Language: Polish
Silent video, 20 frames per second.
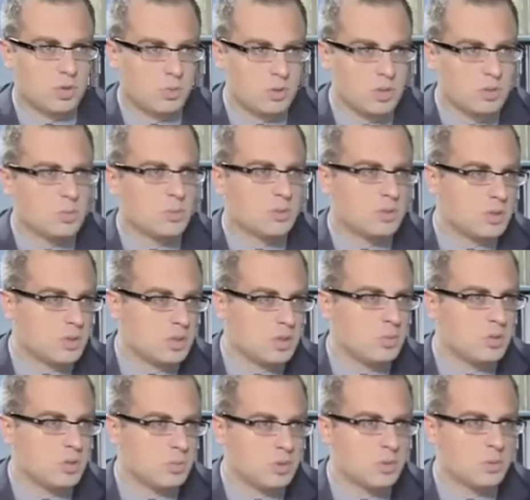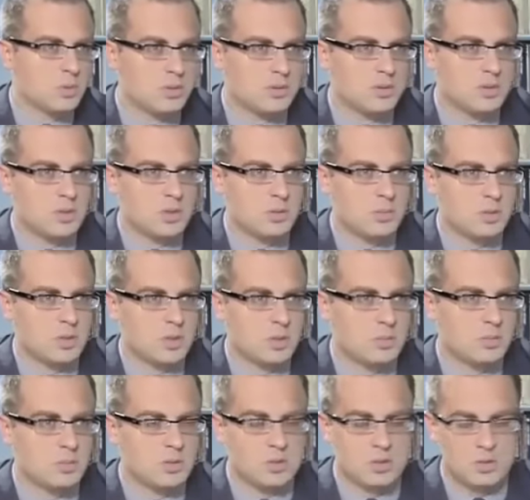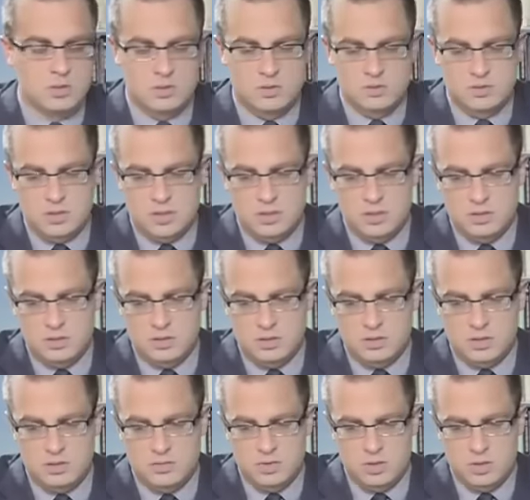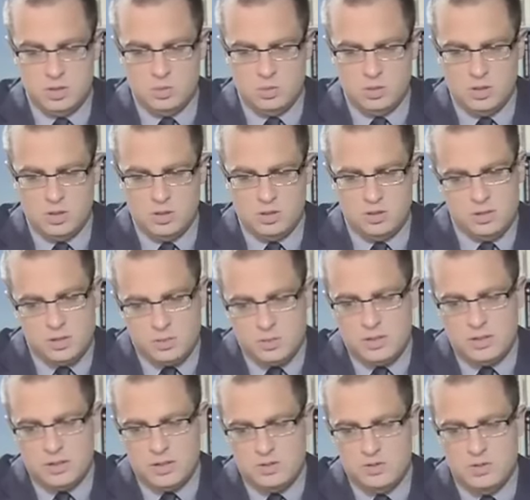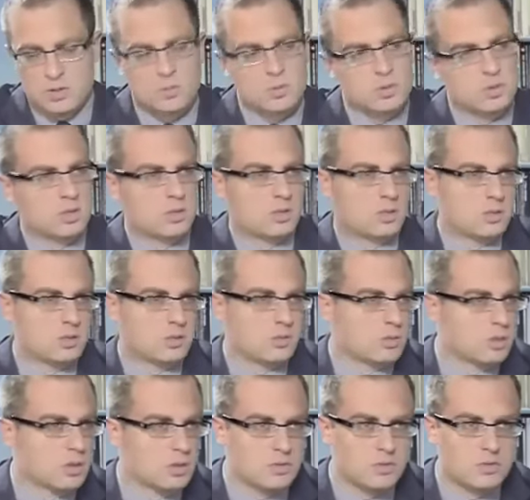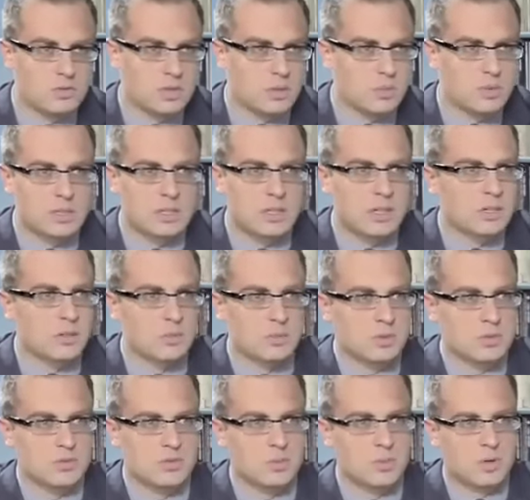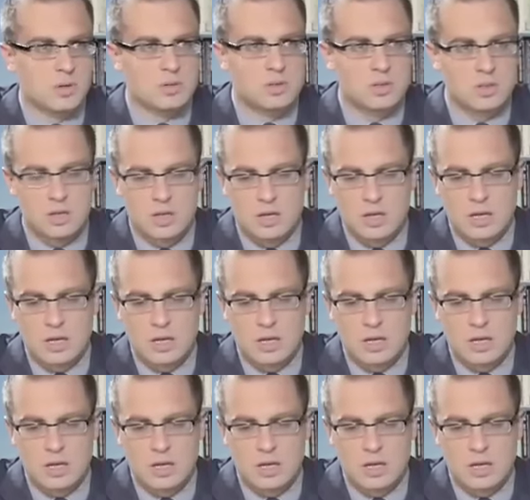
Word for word: nie, nie bylibyśmy im, im, e, w stanie stawić czoła i chyba taka świadomość też jest u nas w Sztabie Generalnym Ministerstwie Obrony.